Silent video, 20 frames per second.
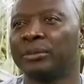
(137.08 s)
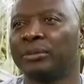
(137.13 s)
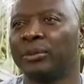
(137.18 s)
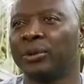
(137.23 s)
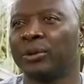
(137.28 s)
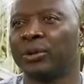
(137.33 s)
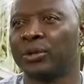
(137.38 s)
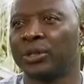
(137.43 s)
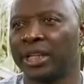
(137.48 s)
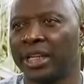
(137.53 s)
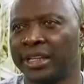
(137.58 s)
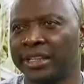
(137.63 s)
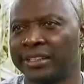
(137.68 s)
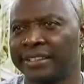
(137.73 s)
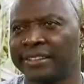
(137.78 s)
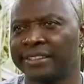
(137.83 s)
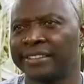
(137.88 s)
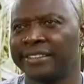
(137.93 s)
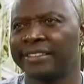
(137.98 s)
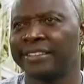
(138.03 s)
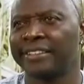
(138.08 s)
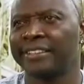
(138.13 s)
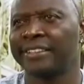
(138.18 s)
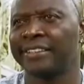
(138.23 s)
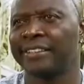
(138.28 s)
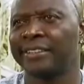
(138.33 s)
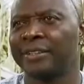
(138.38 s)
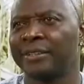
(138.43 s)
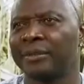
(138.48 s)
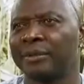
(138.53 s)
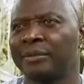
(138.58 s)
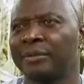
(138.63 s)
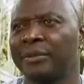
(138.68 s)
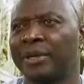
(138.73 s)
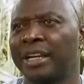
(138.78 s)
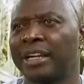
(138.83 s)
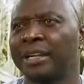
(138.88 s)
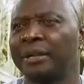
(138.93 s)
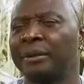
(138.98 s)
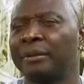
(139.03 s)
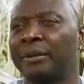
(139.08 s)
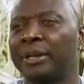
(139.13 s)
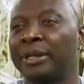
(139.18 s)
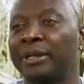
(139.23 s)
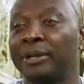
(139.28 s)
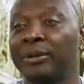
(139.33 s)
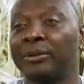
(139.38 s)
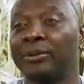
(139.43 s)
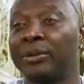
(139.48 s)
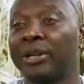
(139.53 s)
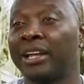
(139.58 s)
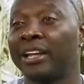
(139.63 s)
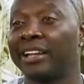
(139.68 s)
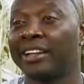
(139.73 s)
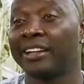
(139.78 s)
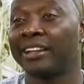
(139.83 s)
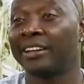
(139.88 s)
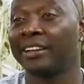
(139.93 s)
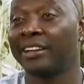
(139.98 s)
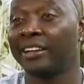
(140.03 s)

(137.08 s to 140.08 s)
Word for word: en Bogotá. Ahí me metió en una,